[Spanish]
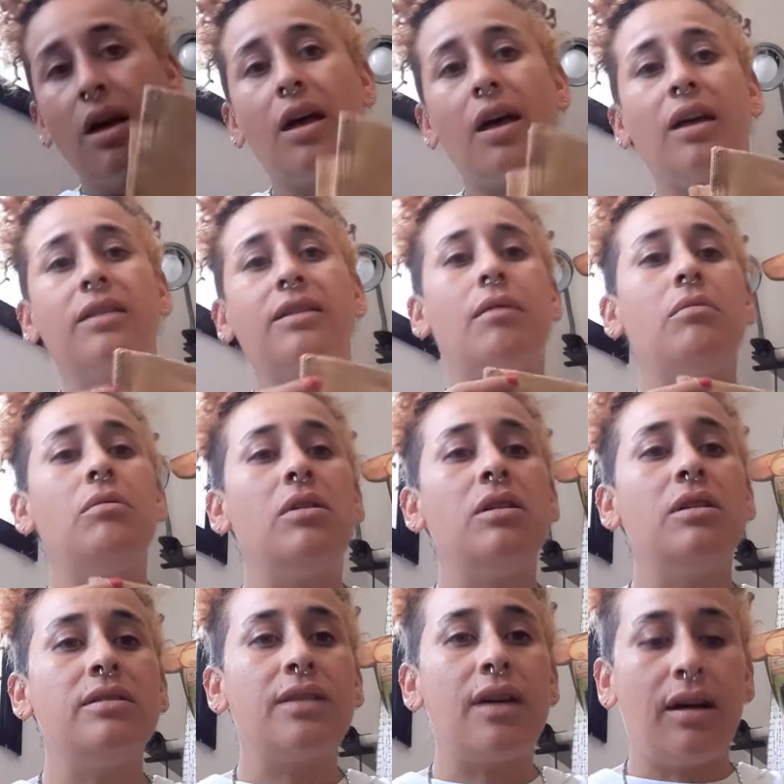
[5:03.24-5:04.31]
Esta
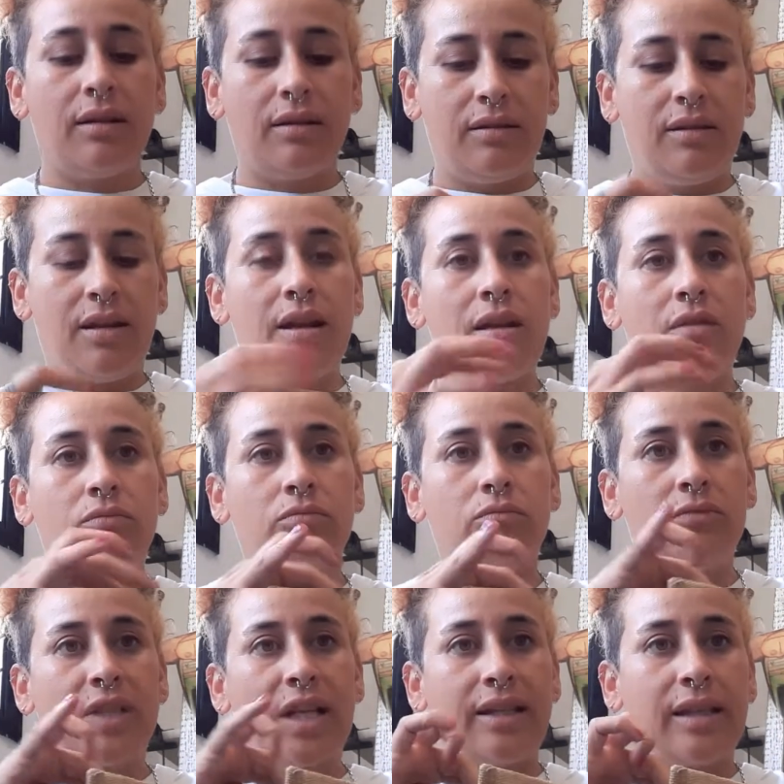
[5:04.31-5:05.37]
bolsa tiene
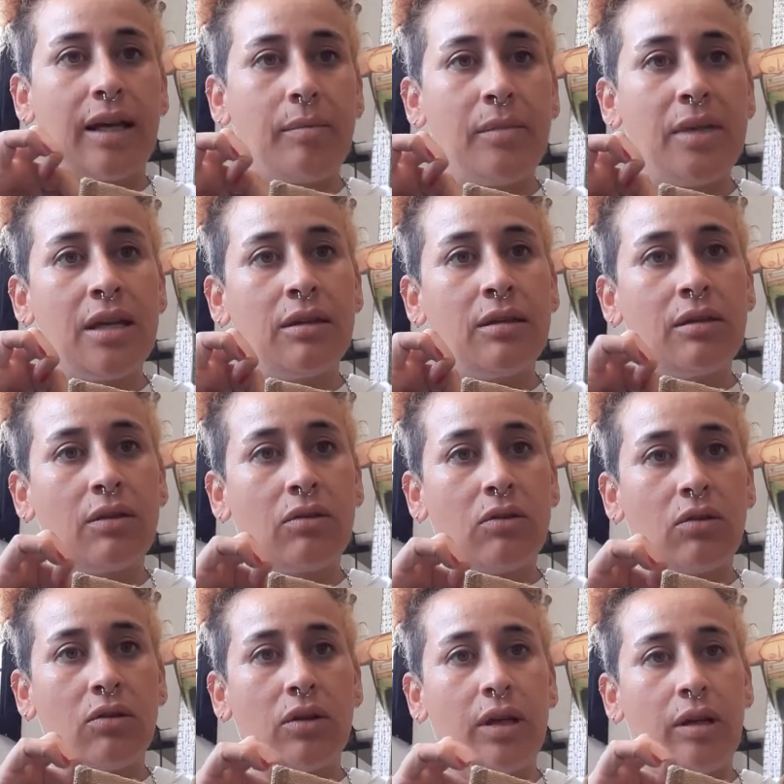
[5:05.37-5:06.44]
un
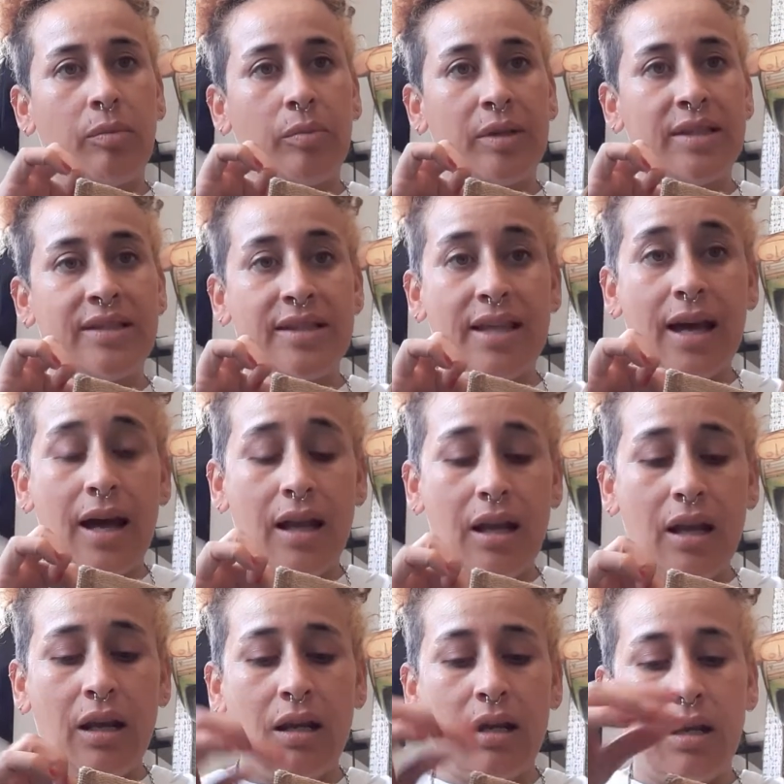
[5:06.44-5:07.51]
tratamiento
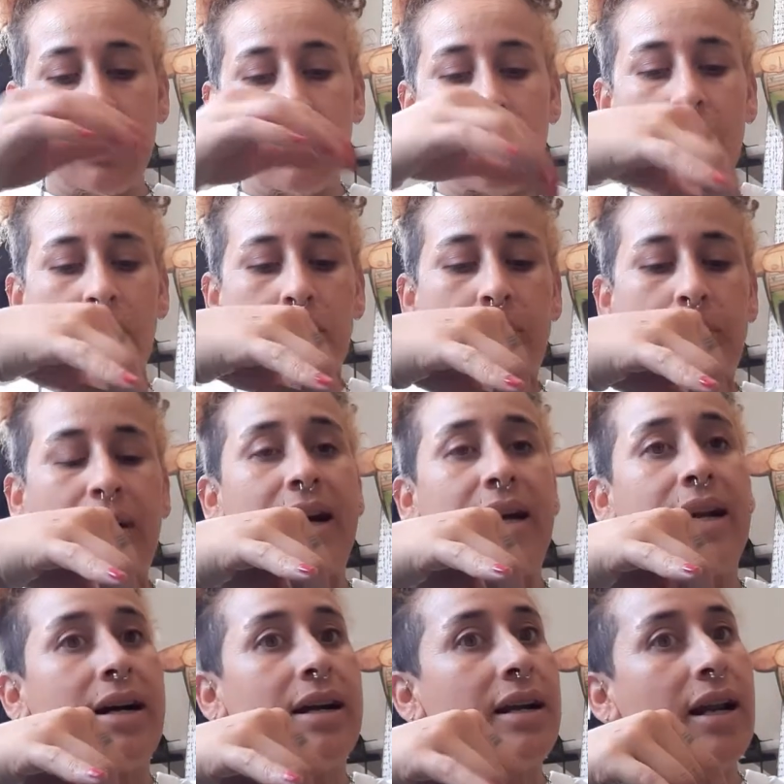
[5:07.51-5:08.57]
especial
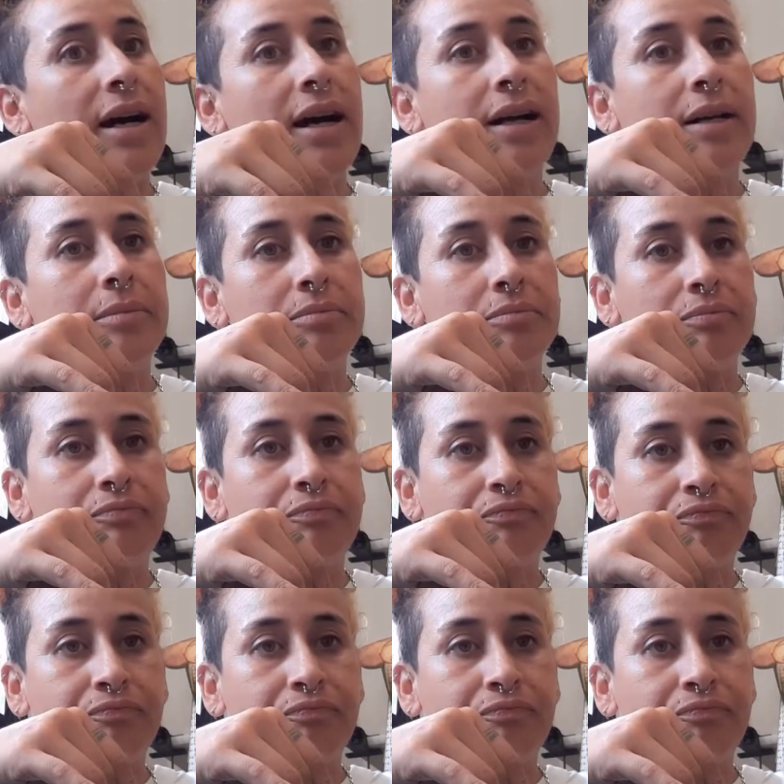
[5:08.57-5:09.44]
para la mm,